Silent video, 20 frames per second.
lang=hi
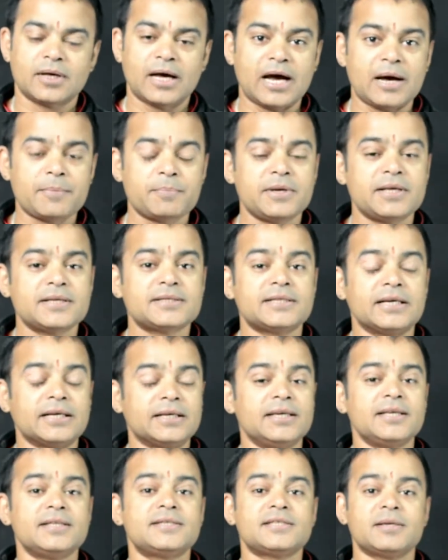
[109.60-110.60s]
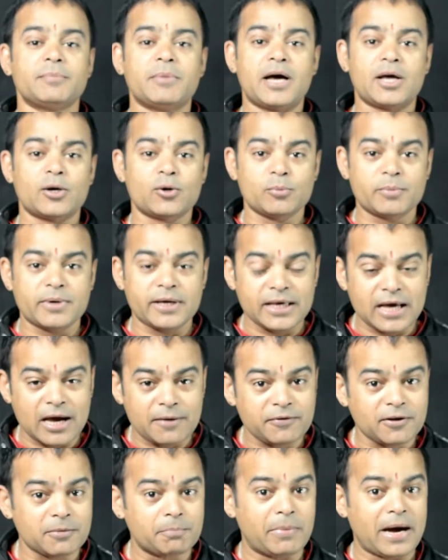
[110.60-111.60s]
आपने संगीत समारोह में या
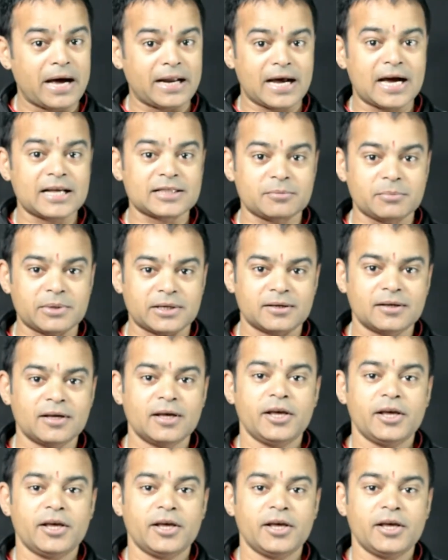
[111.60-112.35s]
फिर बारात में